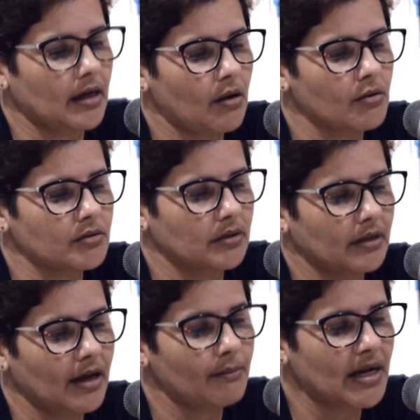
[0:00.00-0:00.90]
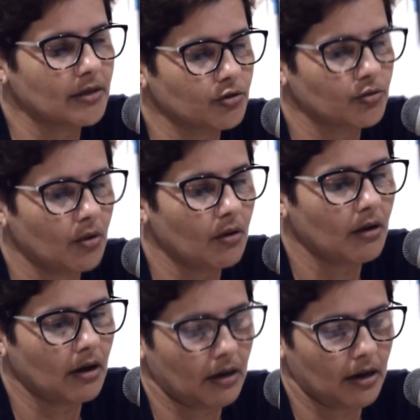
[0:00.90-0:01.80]
causa, né, abraçou
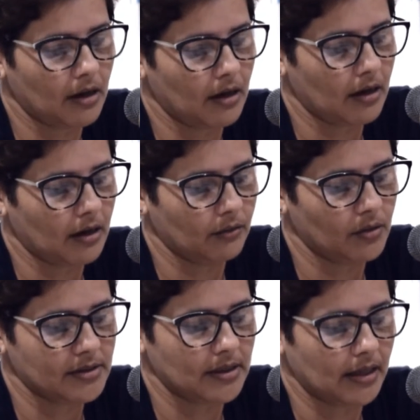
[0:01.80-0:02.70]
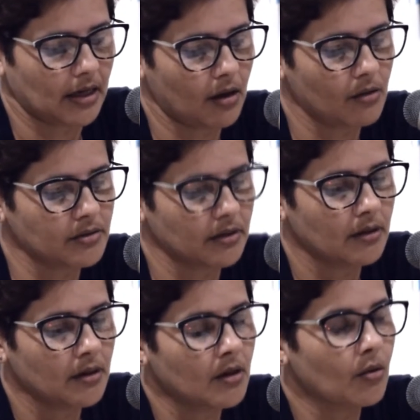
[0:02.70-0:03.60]
a, a nossa causa,
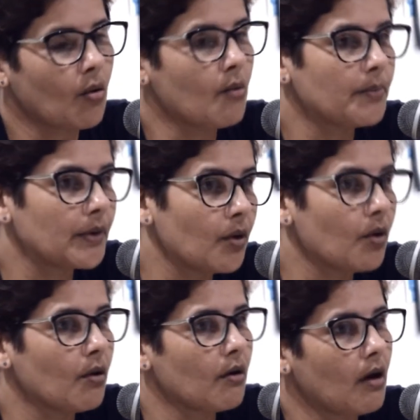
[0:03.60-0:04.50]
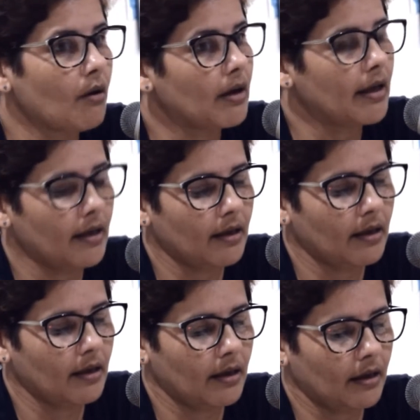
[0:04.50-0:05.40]
comprou,
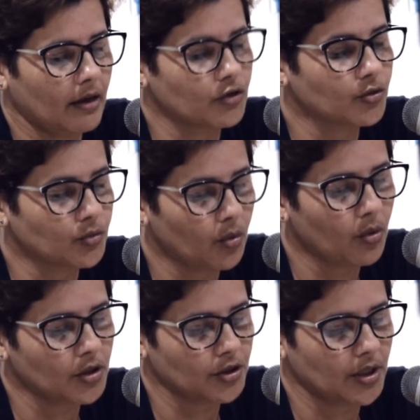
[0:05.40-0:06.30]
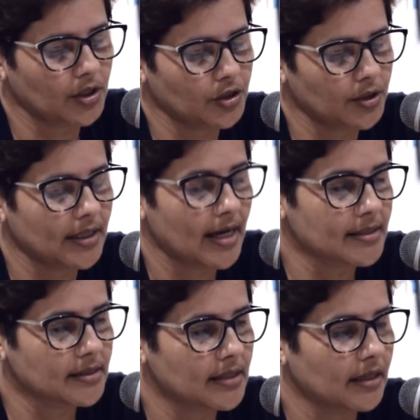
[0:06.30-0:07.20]
é, ajudou a gente. E
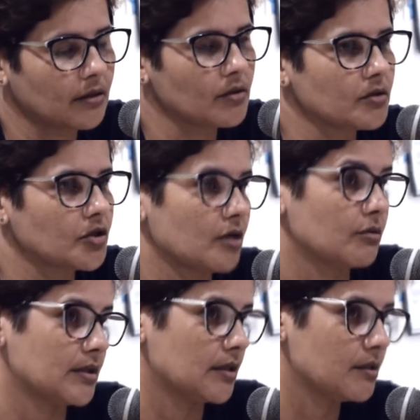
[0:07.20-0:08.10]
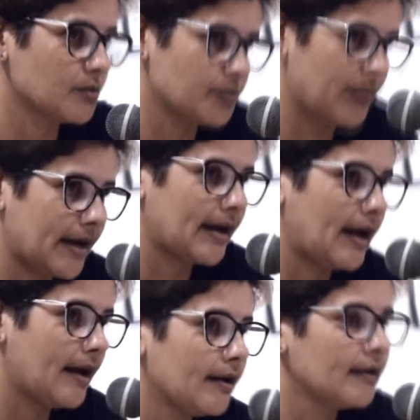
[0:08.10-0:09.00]
graças a Deus nós já conseguimos
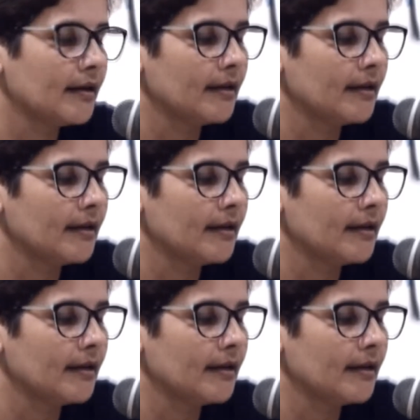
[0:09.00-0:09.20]
pagar